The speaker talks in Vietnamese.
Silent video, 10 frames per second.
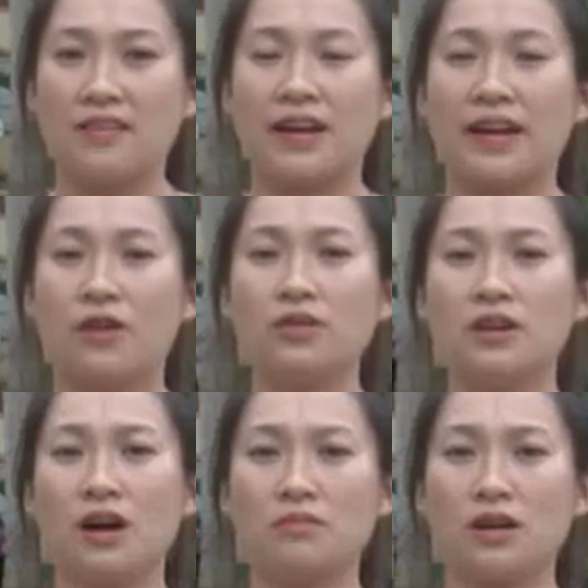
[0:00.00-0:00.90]
và nếu
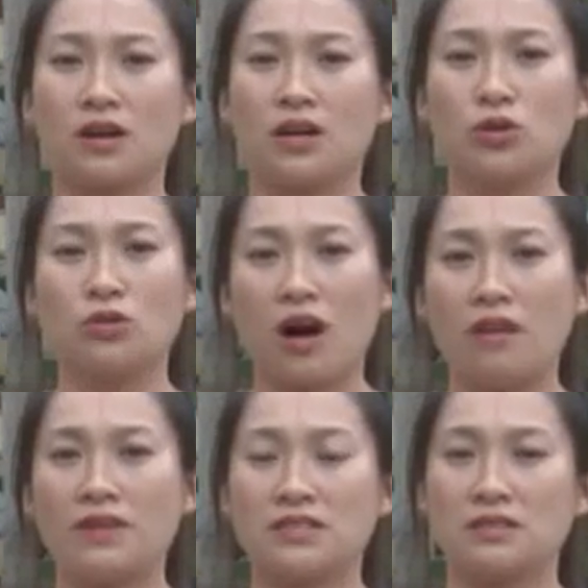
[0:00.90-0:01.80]
như không được thu
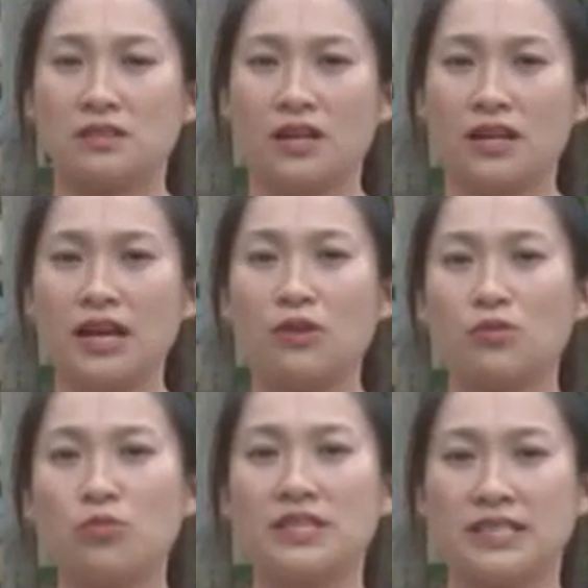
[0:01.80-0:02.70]
gom và xử lý theo
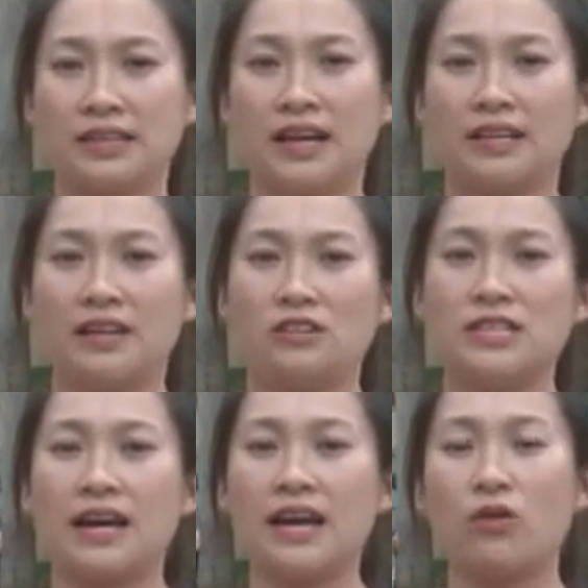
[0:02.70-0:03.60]
đúng quy trình thì nó
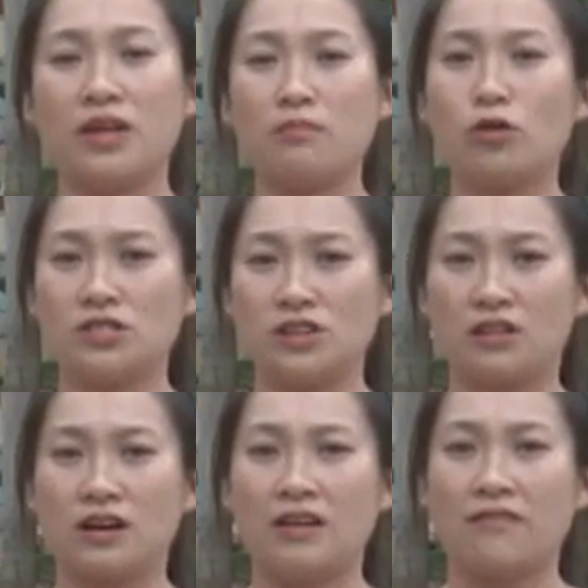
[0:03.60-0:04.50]
sẽ gây ô nhiễm môi
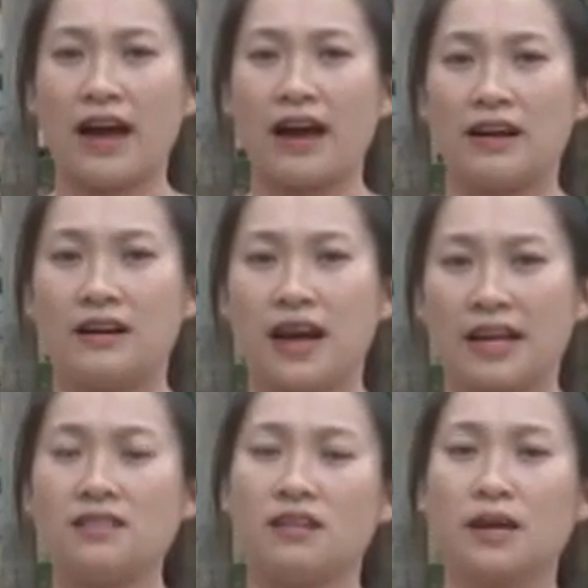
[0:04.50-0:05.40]
trường và
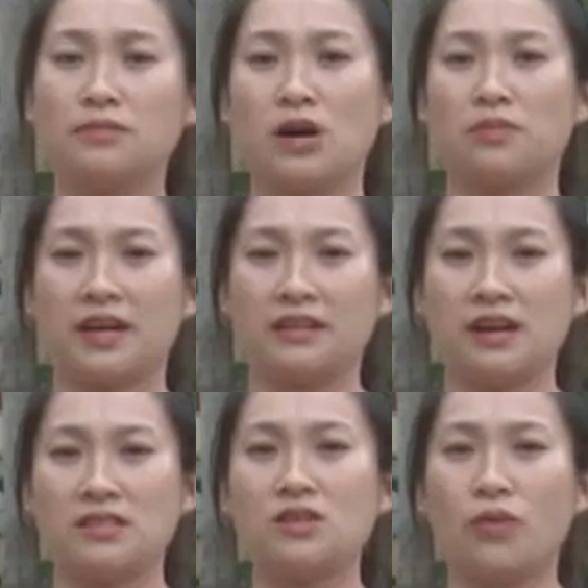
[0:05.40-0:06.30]
ảnh hưởng nghiêm trọng
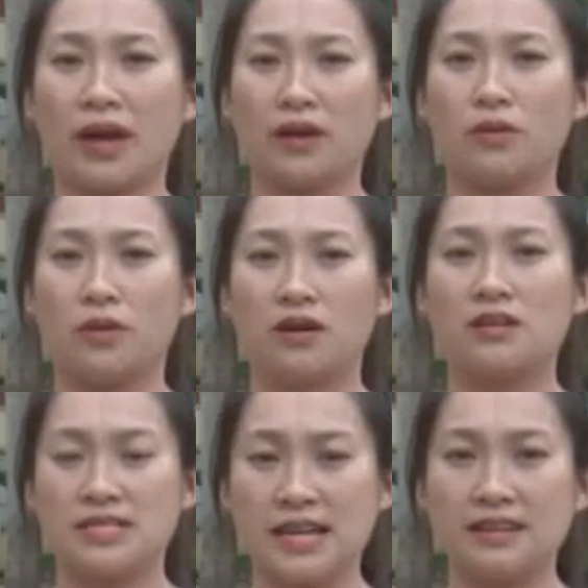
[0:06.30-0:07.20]
đến sức khỏe của
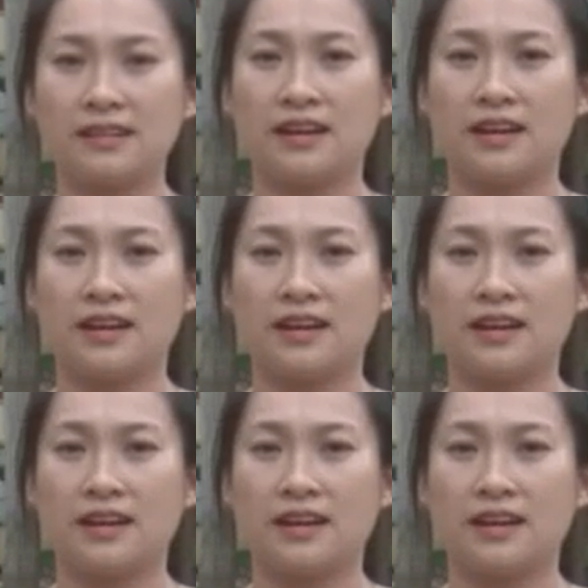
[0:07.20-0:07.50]
người dân.